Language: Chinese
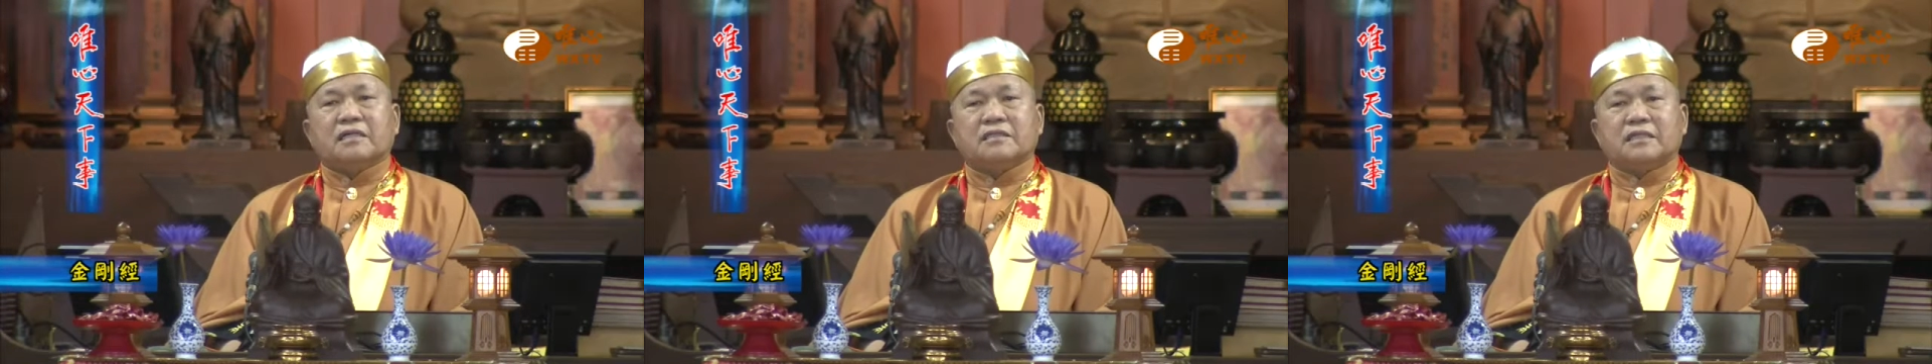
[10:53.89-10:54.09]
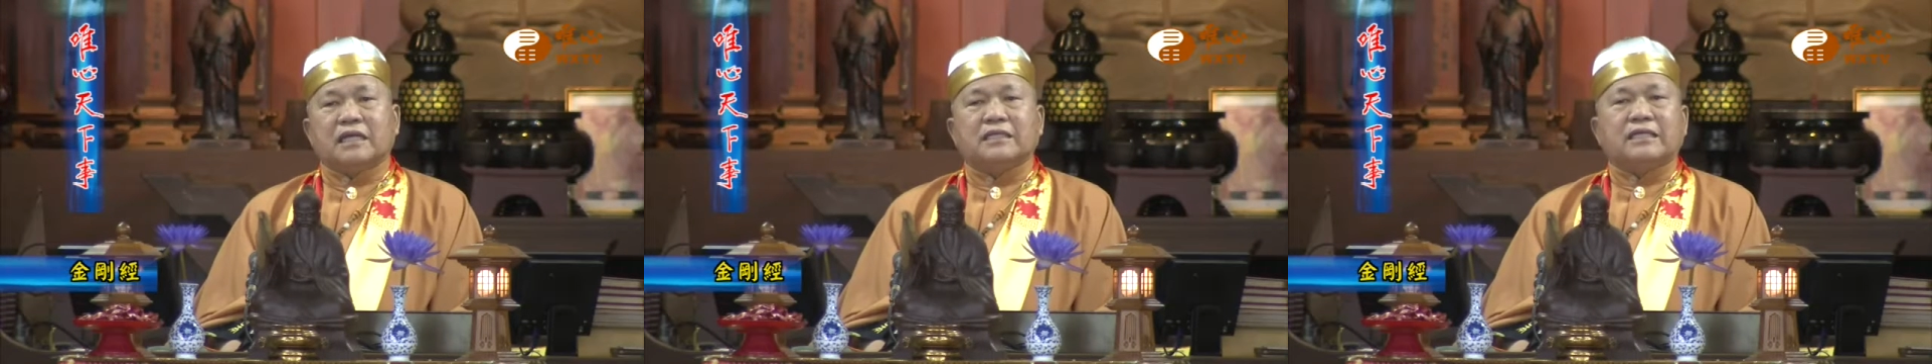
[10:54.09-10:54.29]

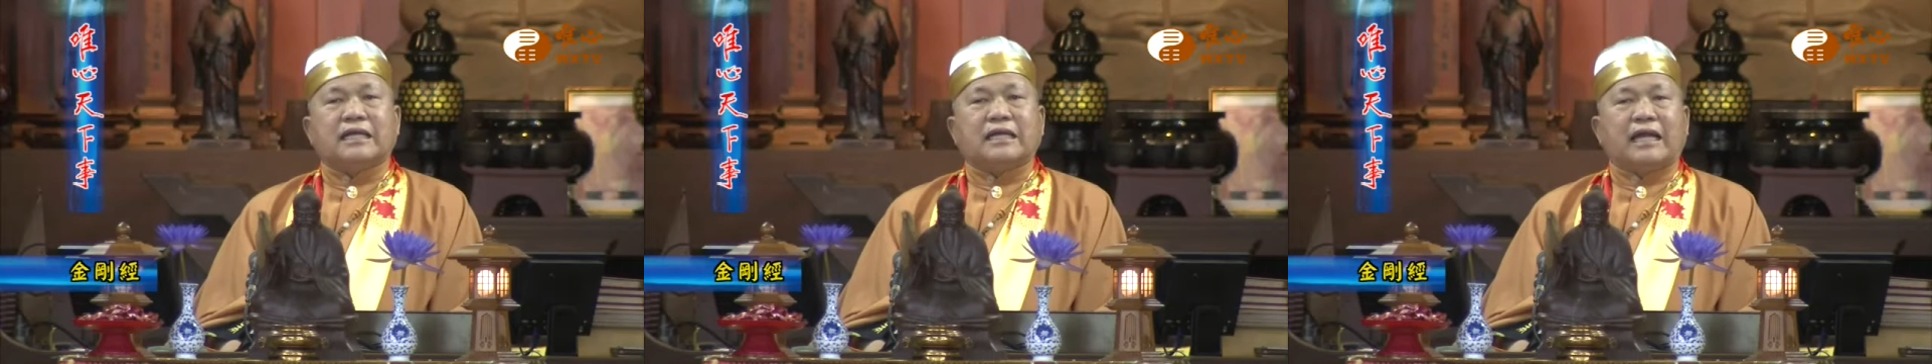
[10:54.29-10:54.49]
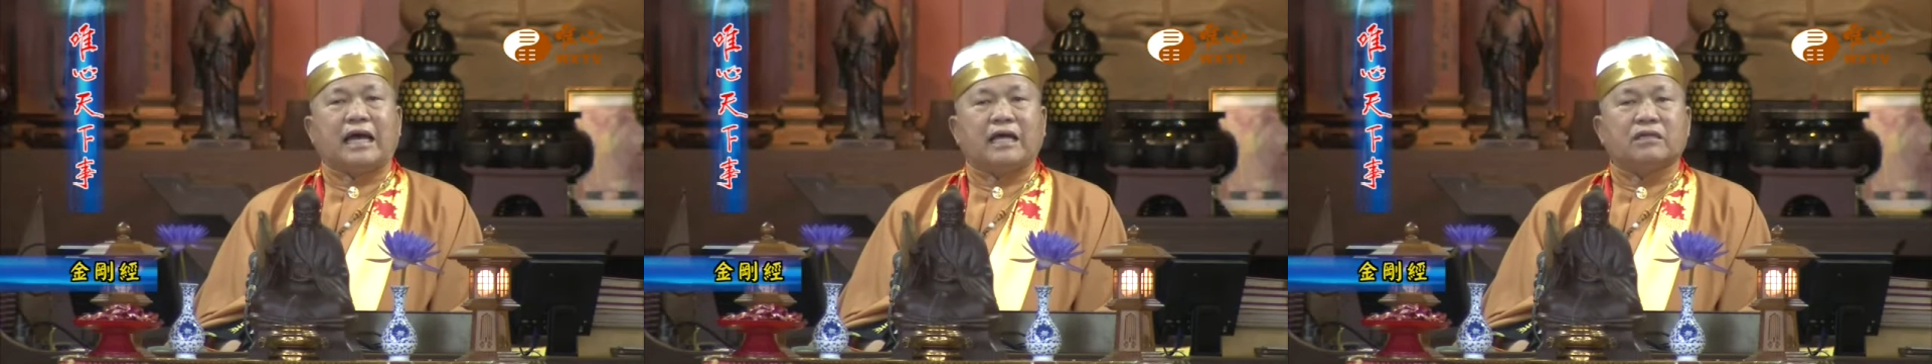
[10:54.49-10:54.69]
现
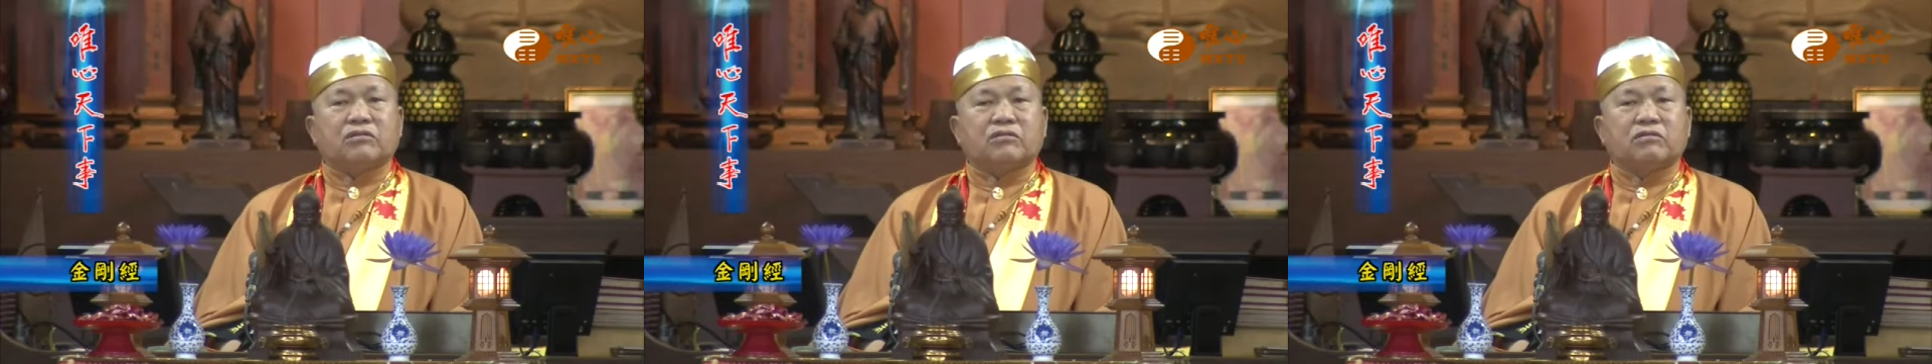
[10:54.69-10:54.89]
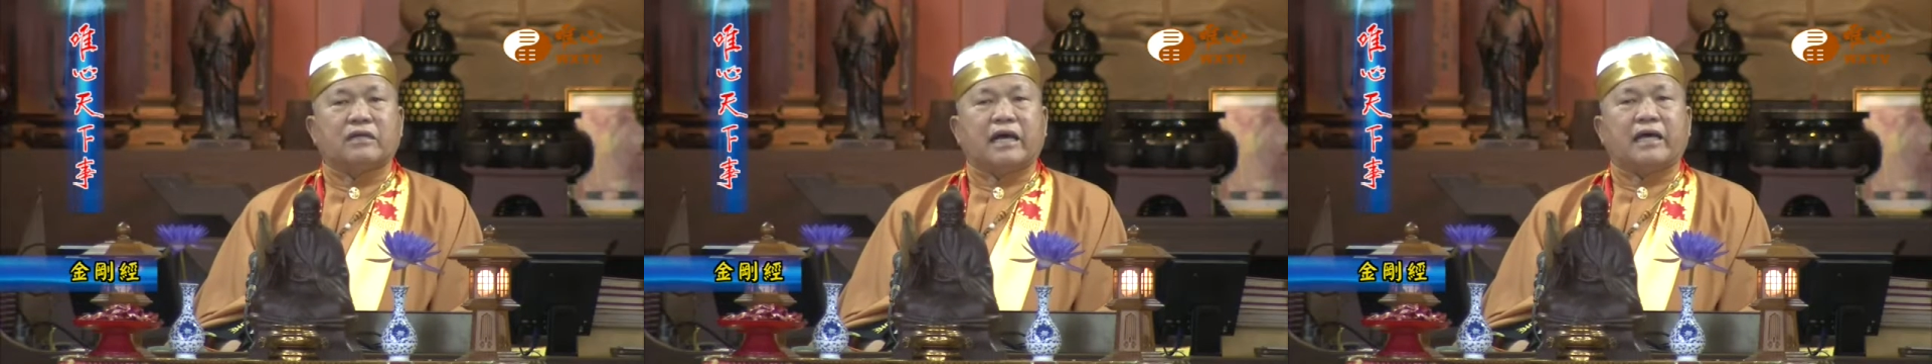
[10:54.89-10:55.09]
在拿
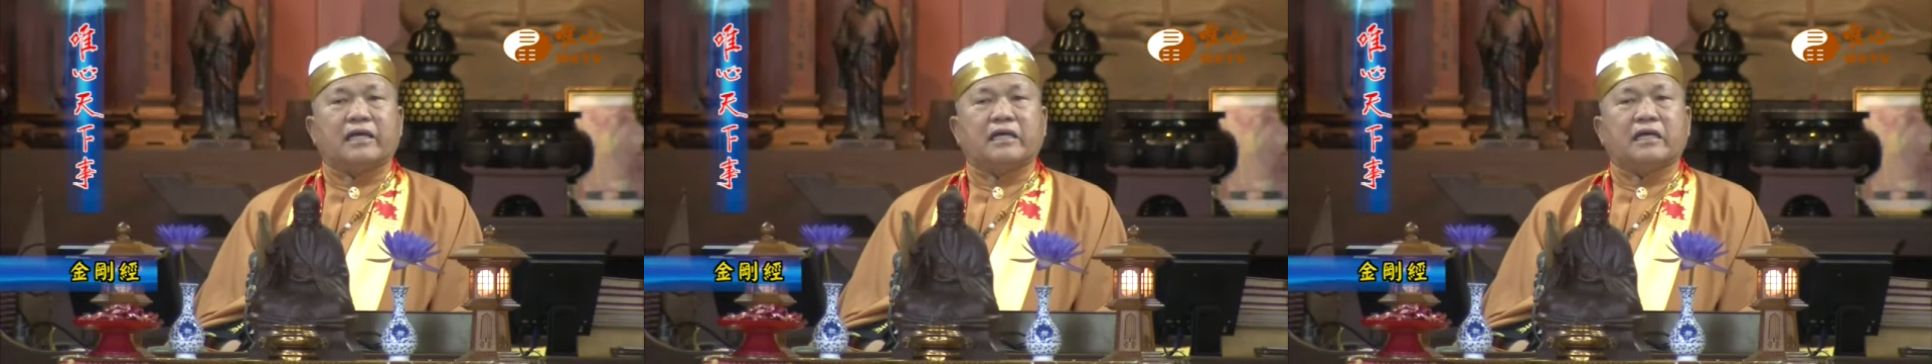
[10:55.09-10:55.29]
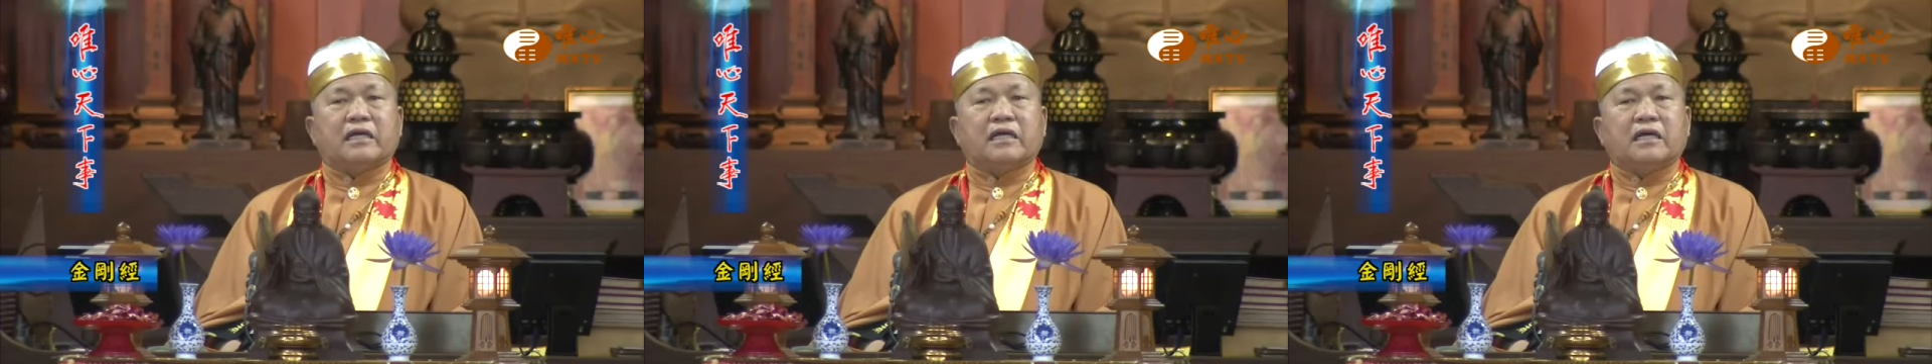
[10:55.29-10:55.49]
出来，